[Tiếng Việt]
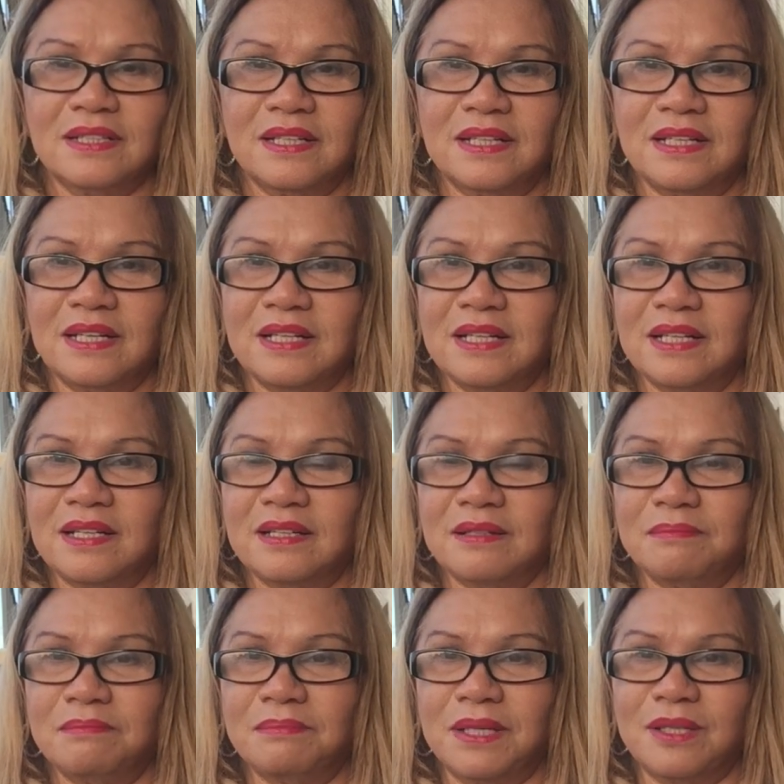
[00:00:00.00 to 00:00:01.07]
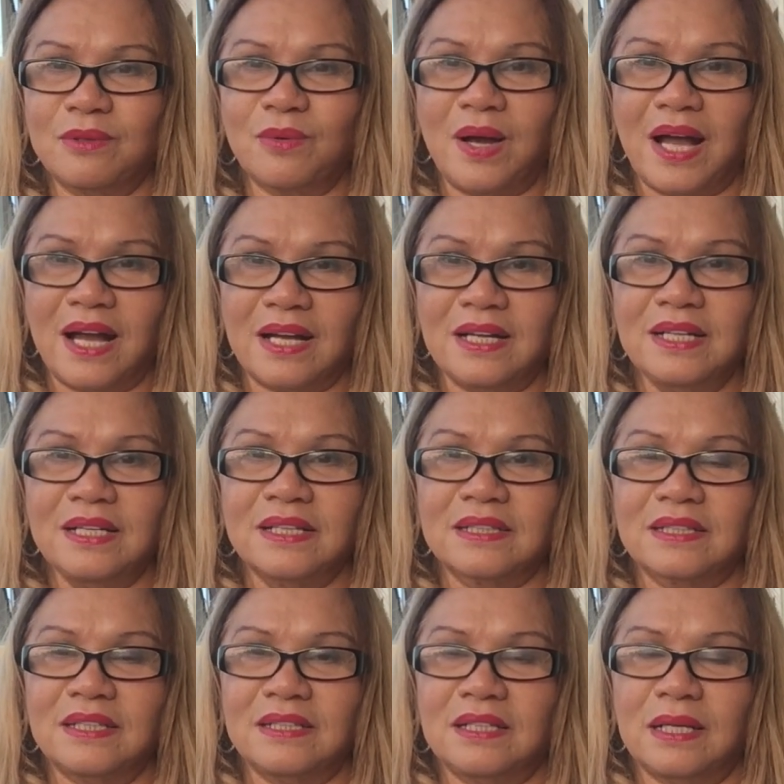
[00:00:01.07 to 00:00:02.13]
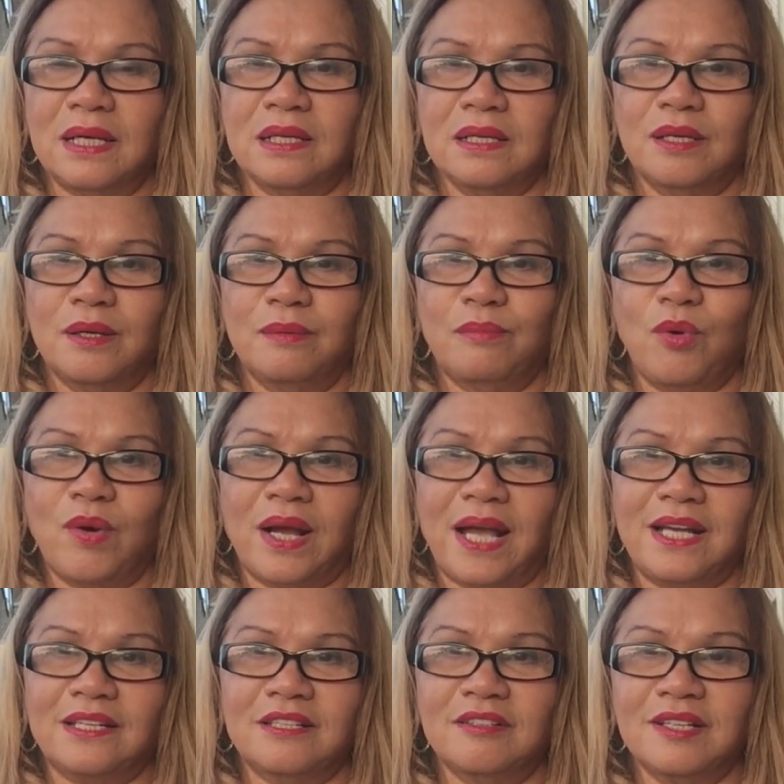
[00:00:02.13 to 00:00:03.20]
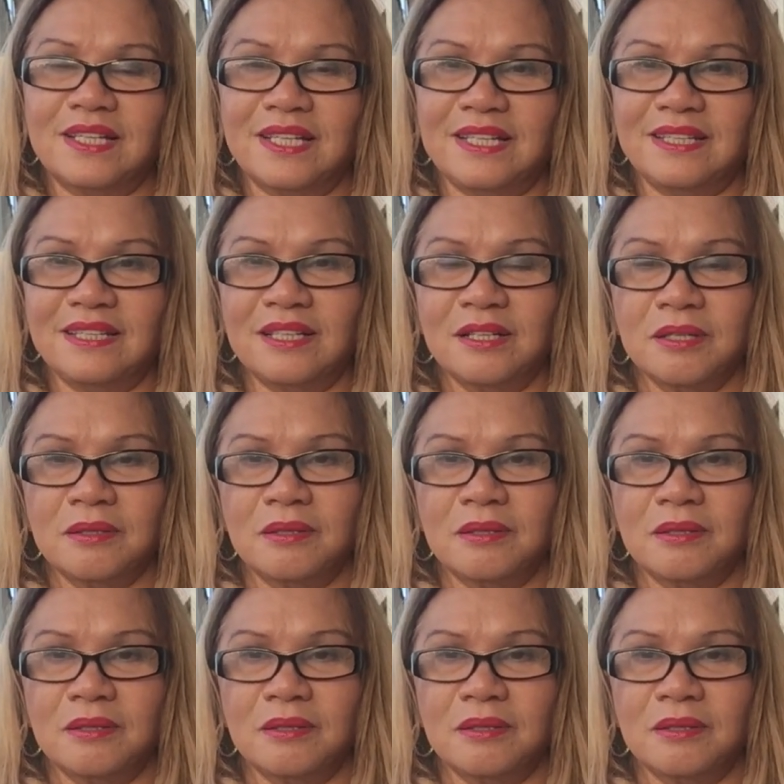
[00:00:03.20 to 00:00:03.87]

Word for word: hay hay là bệnh hoạn thì là một ngày trước khi